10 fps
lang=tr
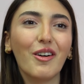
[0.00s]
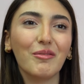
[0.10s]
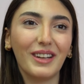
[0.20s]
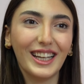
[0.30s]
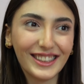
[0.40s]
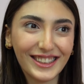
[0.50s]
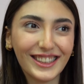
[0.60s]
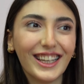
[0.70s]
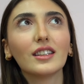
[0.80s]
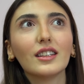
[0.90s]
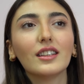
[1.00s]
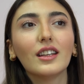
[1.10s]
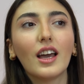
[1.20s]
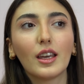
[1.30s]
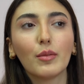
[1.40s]
omlet,
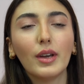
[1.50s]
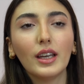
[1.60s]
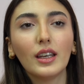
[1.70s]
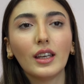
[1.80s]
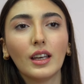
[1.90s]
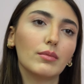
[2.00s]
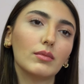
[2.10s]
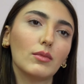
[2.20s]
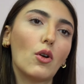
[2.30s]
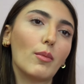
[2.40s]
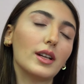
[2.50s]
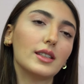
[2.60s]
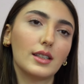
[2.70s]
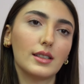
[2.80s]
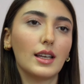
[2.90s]
tahıllı ekmek, normal
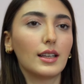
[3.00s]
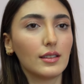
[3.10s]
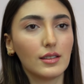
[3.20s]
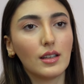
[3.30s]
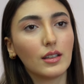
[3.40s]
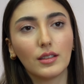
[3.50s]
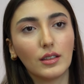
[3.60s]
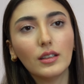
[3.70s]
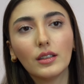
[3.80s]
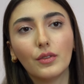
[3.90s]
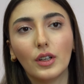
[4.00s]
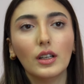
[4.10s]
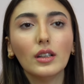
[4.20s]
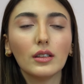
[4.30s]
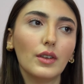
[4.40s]
işte zeytin, salatalık
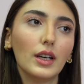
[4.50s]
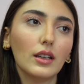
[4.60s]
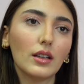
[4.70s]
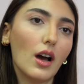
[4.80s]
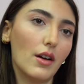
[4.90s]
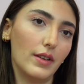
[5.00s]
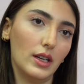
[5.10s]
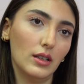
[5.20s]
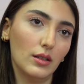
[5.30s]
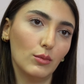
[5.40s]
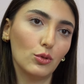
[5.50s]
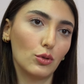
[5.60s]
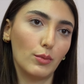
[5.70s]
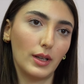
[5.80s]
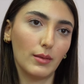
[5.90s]
falan ve kahve.
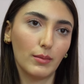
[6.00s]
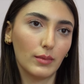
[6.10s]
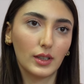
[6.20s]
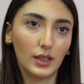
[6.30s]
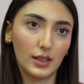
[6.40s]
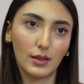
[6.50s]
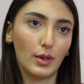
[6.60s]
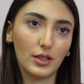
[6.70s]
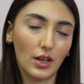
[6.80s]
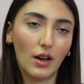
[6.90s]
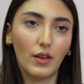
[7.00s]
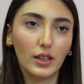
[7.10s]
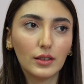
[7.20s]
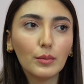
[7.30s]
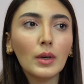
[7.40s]
Budur benim klasik maç
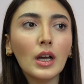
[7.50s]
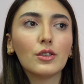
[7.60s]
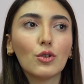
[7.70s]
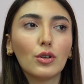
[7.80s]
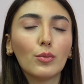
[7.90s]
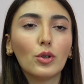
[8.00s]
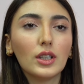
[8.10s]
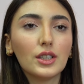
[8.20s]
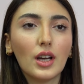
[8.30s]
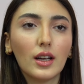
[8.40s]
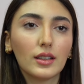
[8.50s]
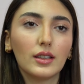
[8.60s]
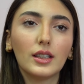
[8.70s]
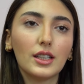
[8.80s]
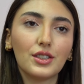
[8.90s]
kahvaltım. Sonra böyle
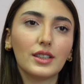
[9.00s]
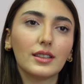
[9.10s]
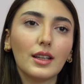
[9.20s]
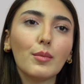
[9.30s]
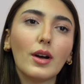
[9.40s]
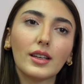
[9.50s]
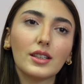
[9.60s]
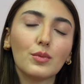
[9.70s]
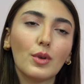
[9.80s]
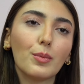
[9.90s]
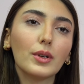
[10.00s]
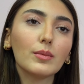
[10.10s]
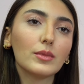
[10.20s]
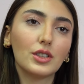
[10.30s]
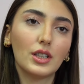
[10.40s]
şarkılar eşliğinde makyajımı
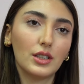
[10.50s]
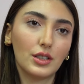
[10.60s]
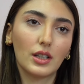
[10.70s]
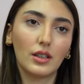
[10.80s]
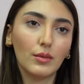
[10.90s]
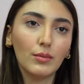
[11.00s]
yaparım, dışarı çıkarım.